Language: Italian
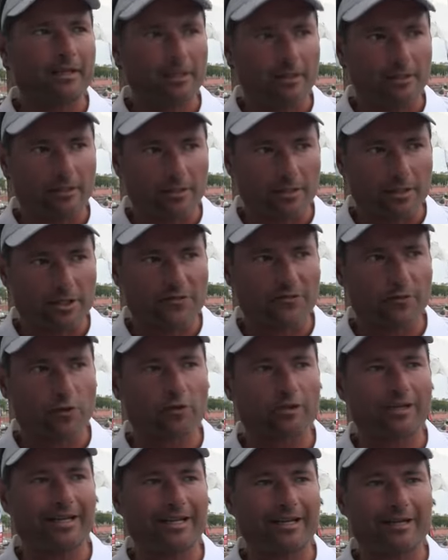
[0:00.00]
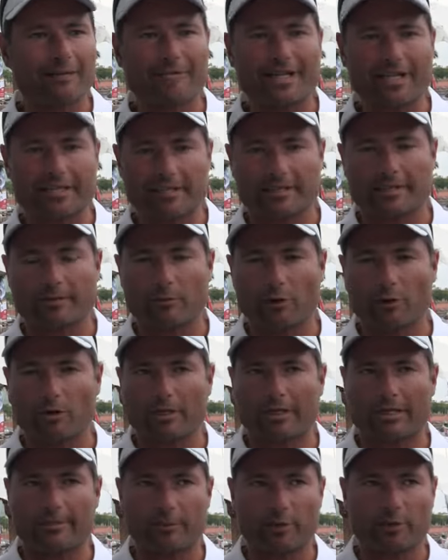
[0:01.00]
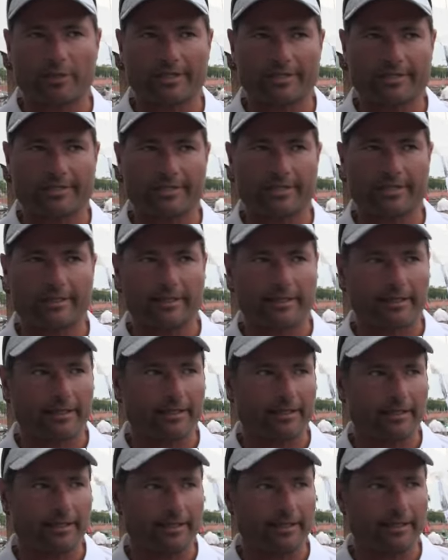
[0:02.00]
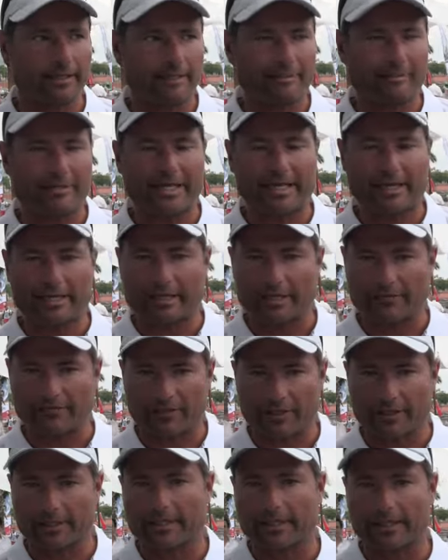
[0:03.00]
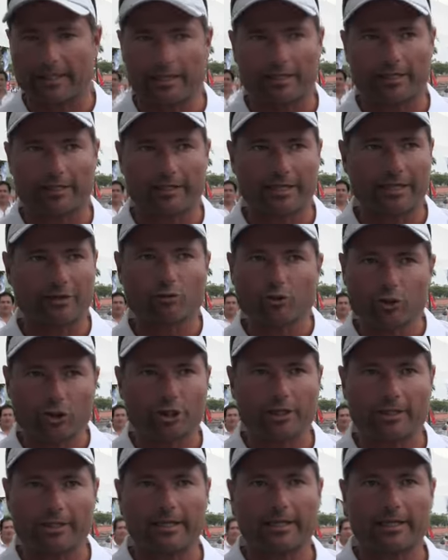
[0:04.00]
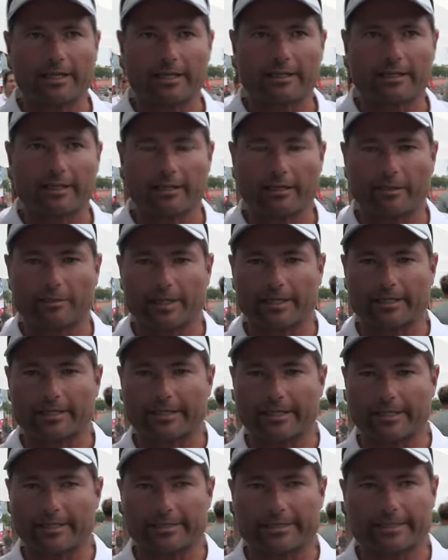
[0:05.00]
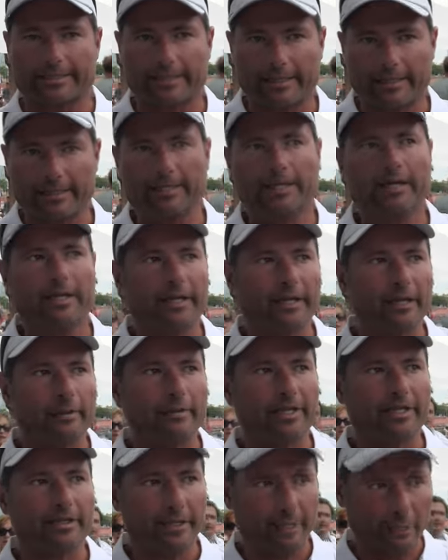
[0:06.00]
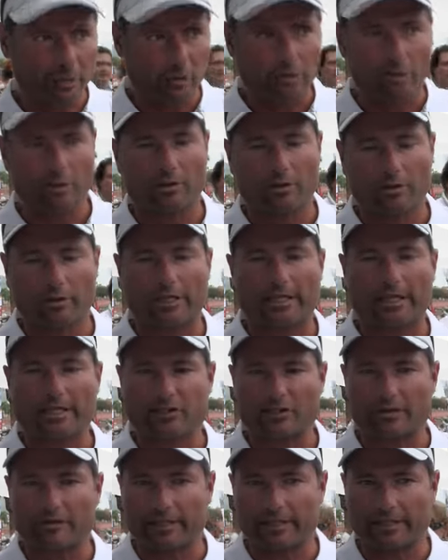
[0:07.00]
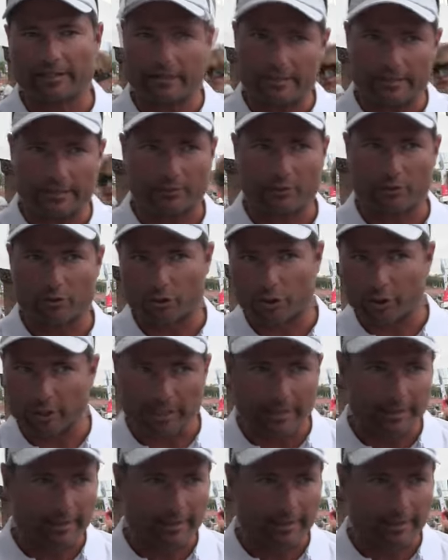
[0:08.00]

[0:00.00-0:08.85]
eh, sfruttare al massimo la potenza del, della barca fin dal, dall'uscita dalla linea di partenza e mettendo il naso avanti siamo riusciti a